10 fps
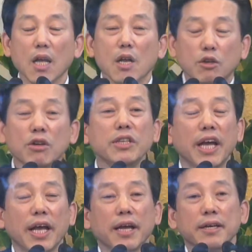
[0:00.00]

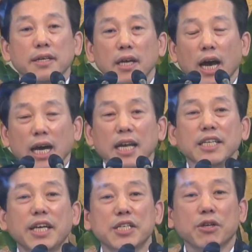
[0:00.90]
그런데
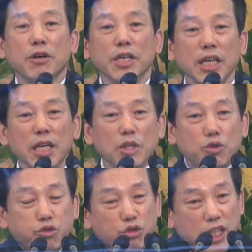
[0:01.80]
하나님께서 이
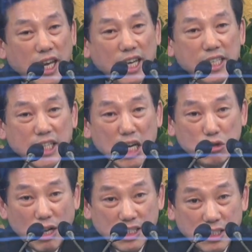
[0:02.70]
두 세계를
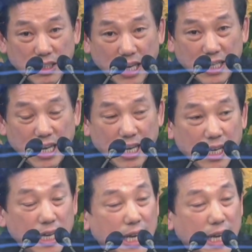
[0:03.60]
창조하실 때에